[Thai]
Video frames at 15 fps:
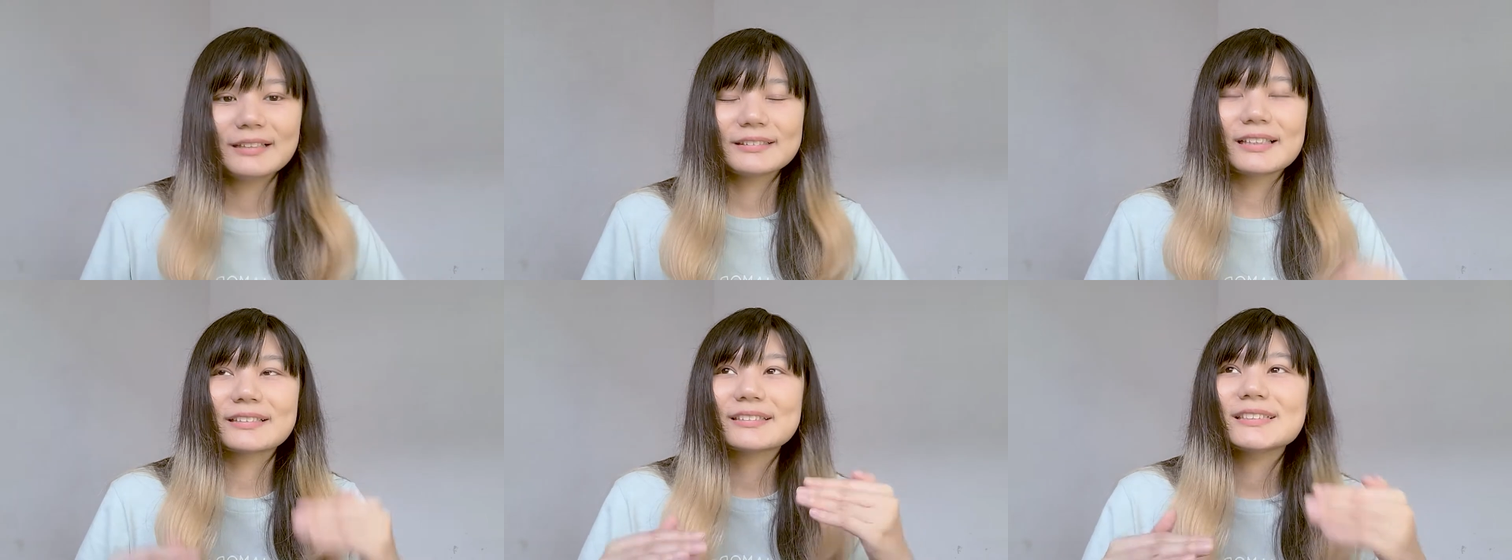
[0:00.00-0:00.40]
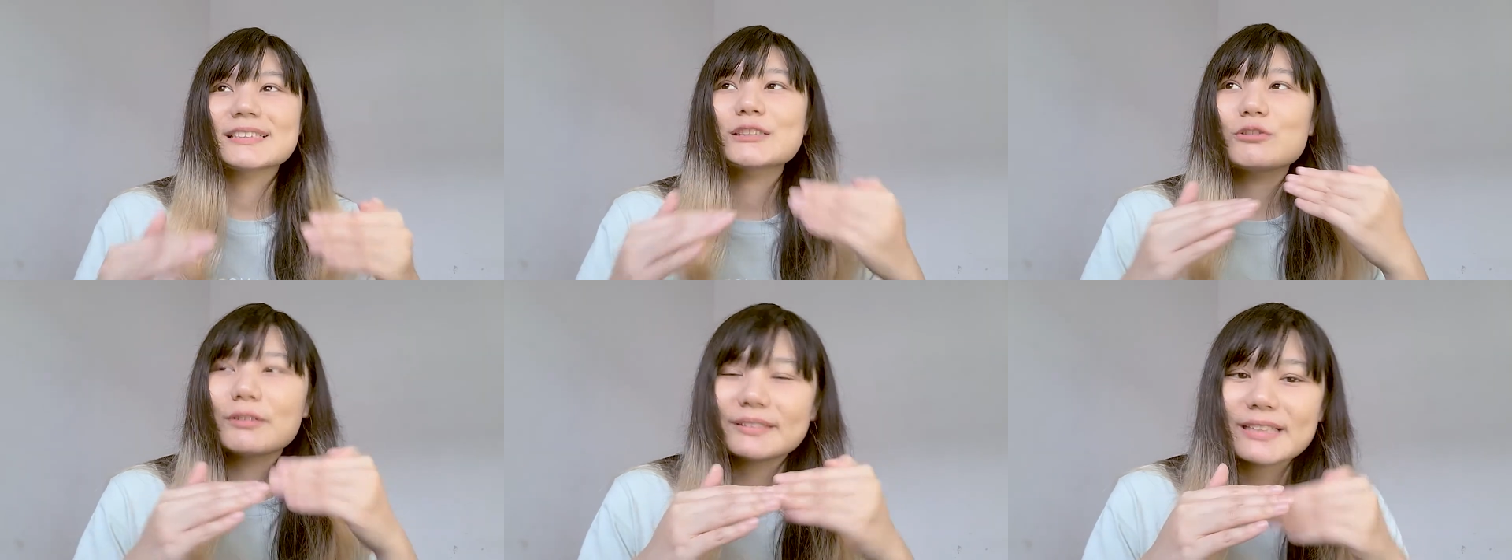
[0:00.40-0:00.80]
แต่คือ
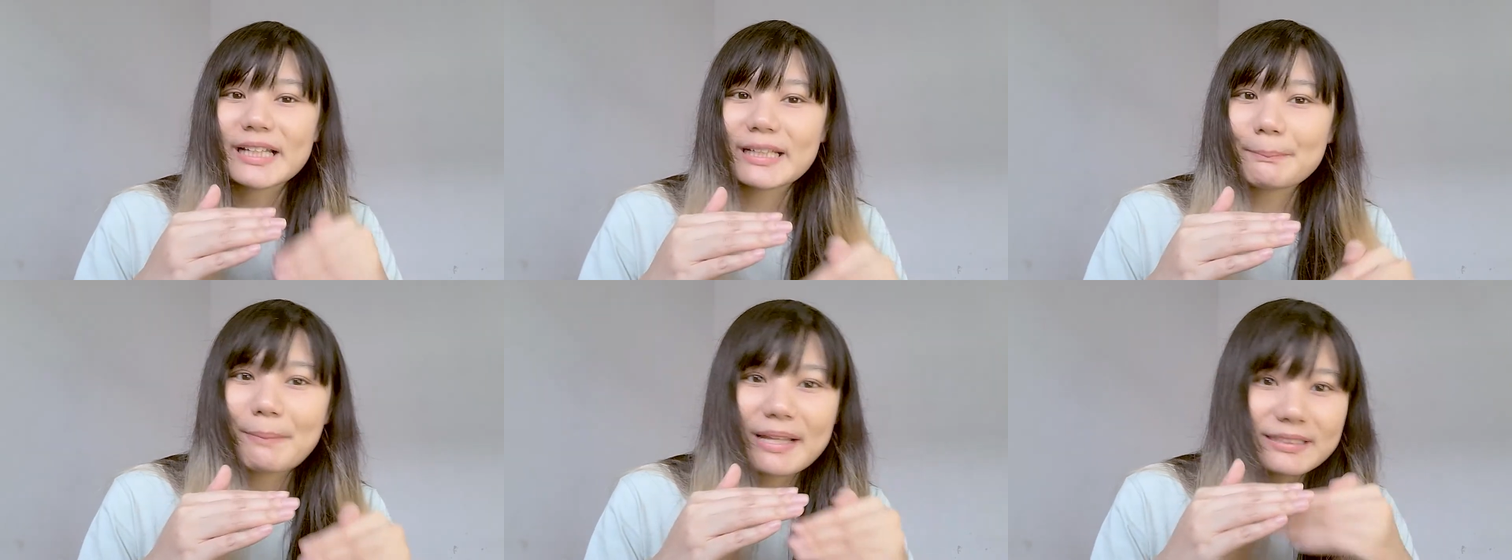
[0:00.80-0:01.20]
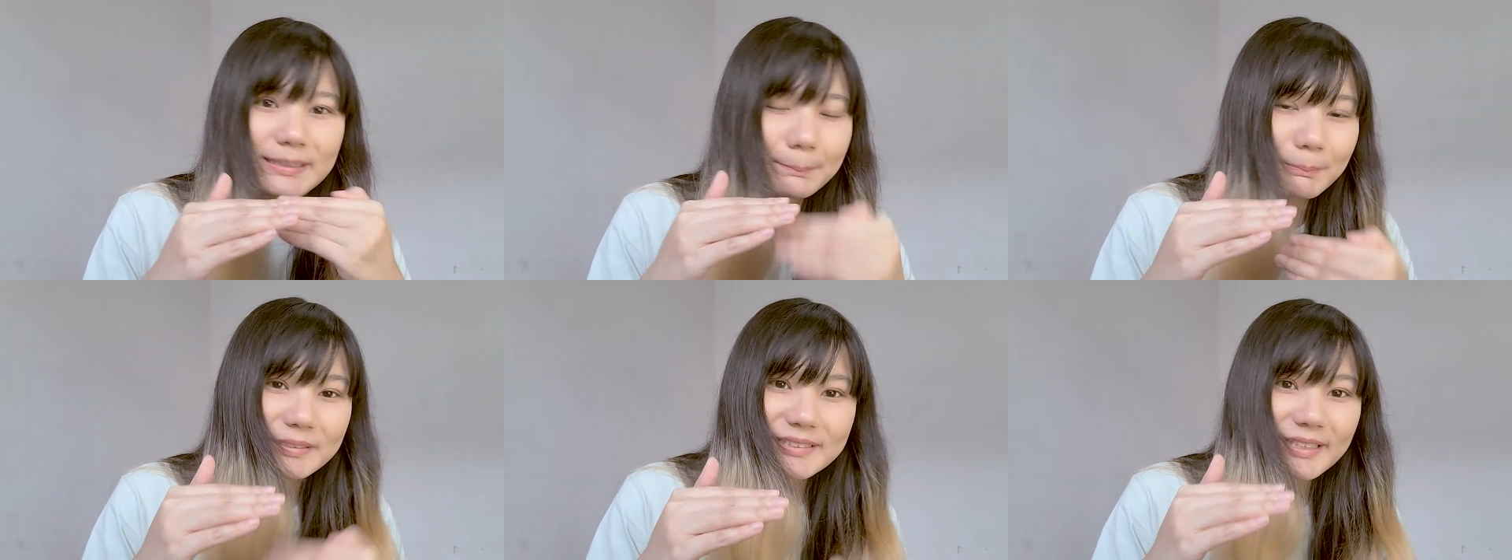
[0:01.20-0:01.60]
ส่วนใหญ่ แปดสิ
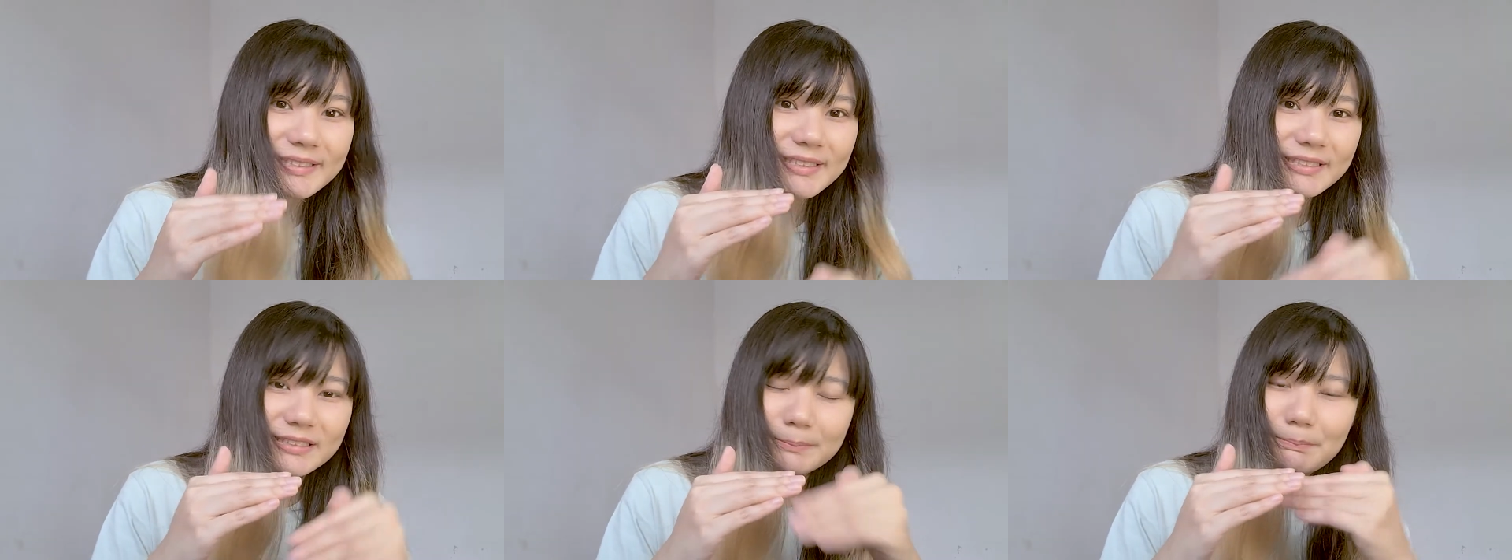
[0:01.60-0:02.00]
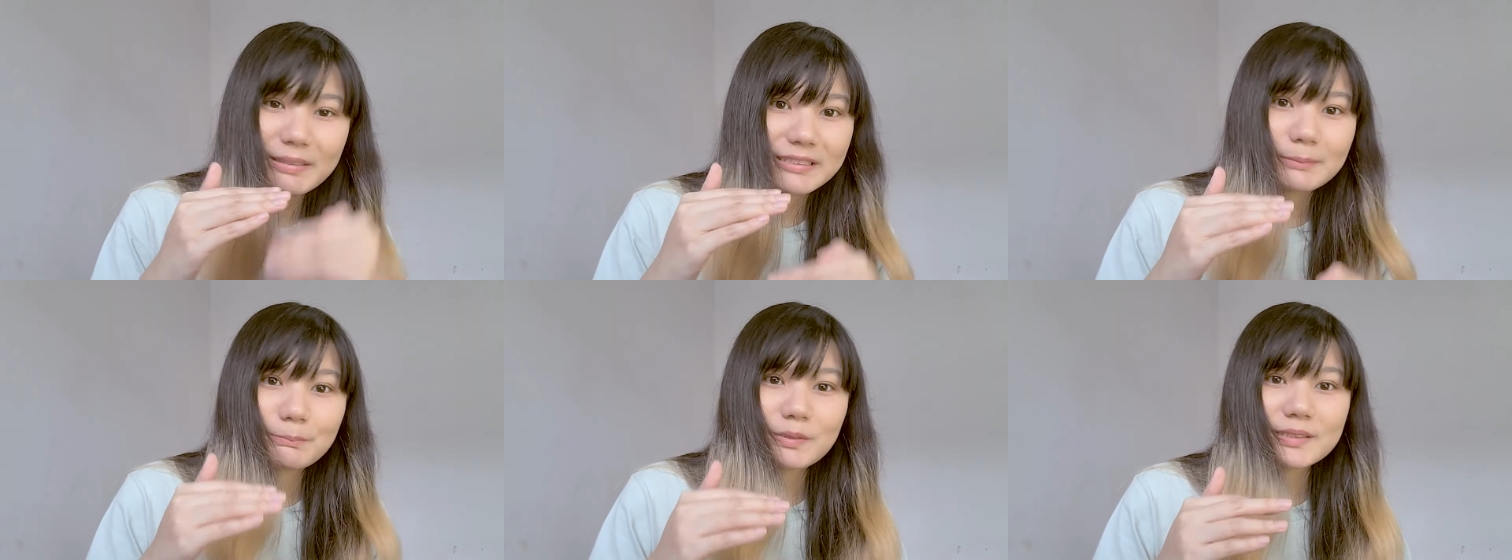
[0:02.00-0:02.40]
บเปอร์เซ็นต์ เจ็ดสิบ แป
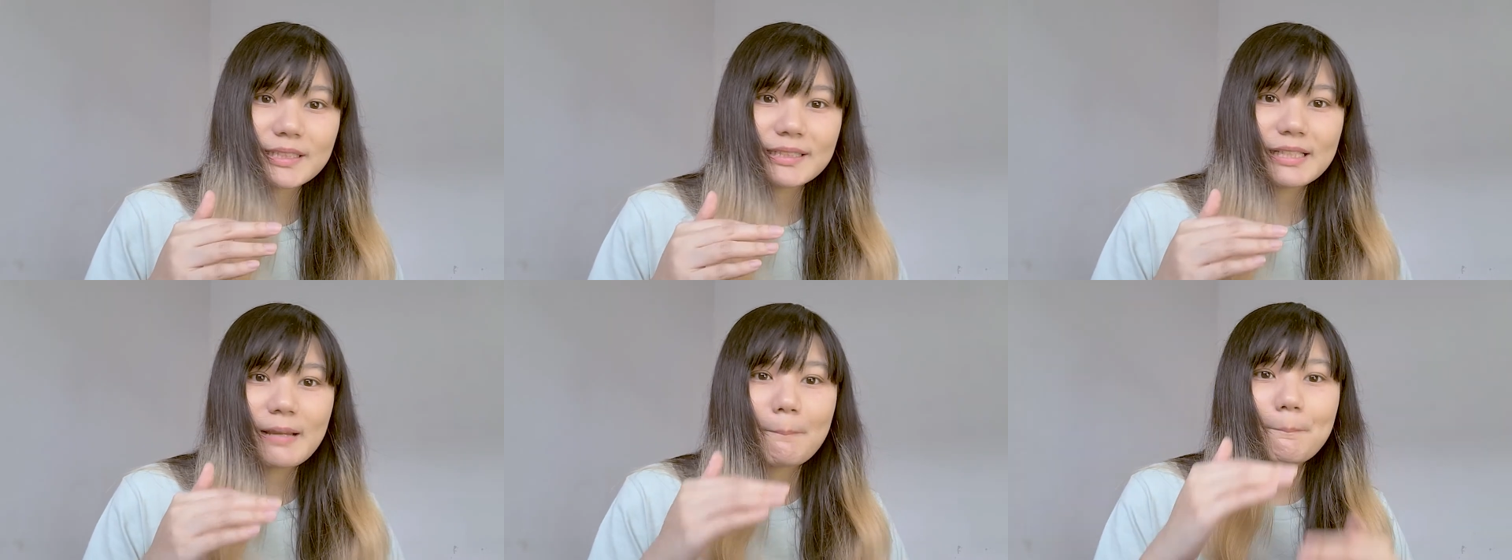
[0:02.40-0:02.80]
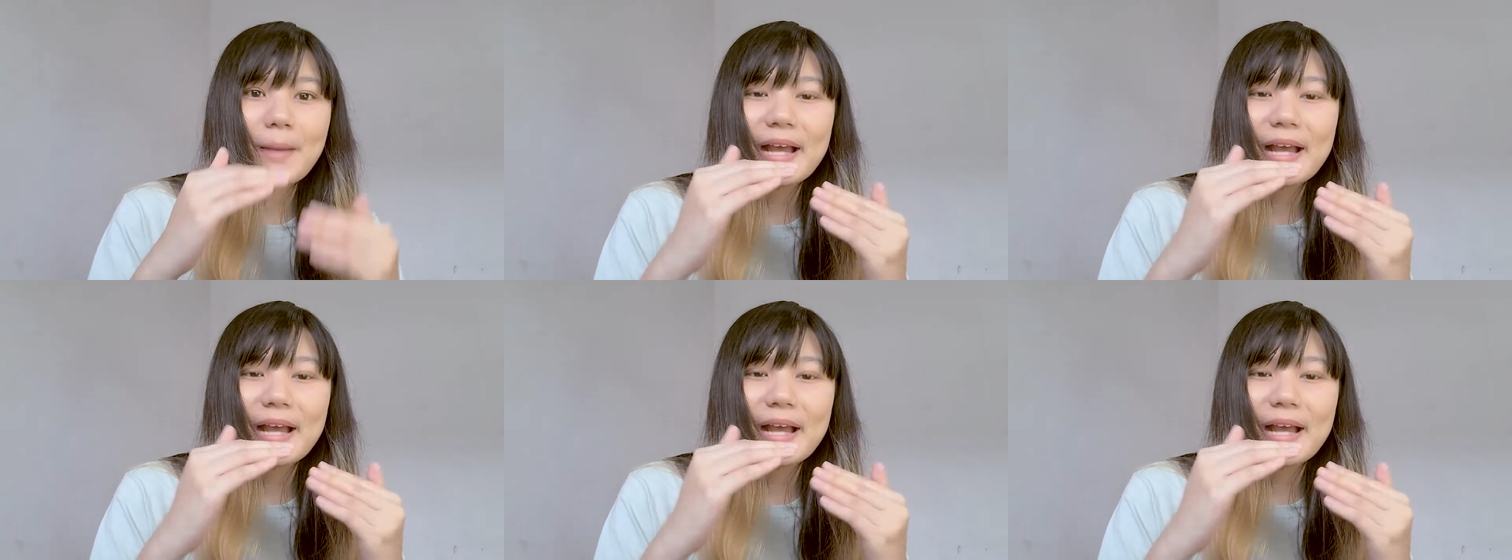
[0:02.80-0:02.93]
ดสิบเปอร์เซ็นต์ นะ